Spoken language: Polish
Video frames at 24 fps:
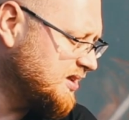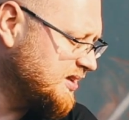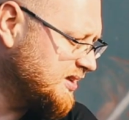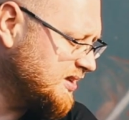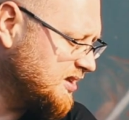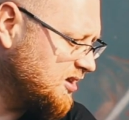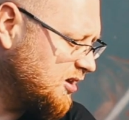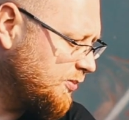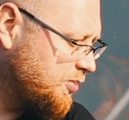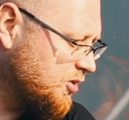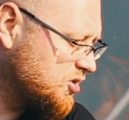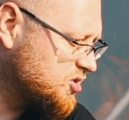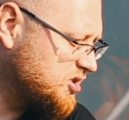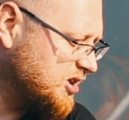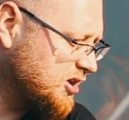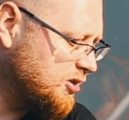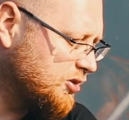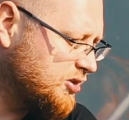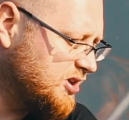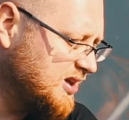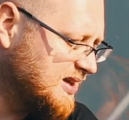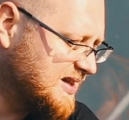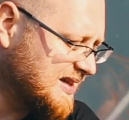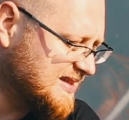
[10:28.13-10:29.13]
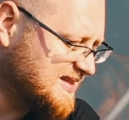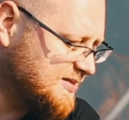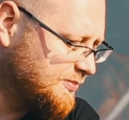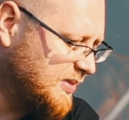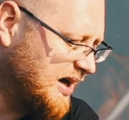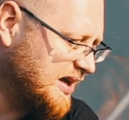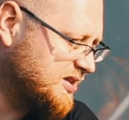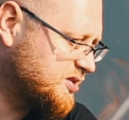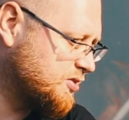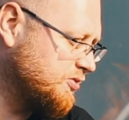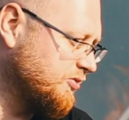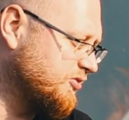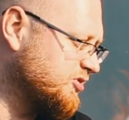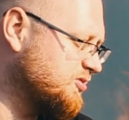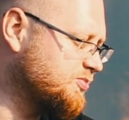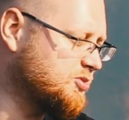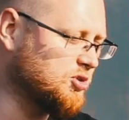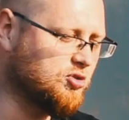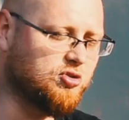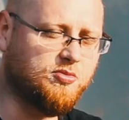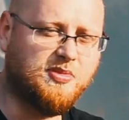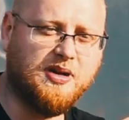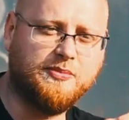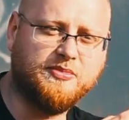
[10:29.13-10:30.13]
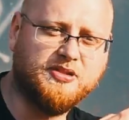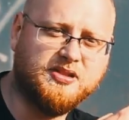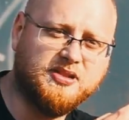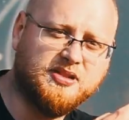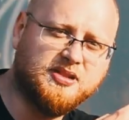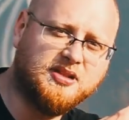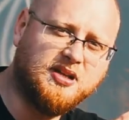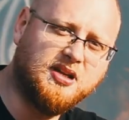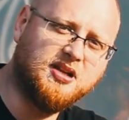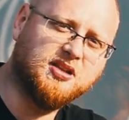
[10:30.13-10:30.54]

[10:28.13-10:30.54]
E, oprócz tego kilka smaczków. Z przodu mamy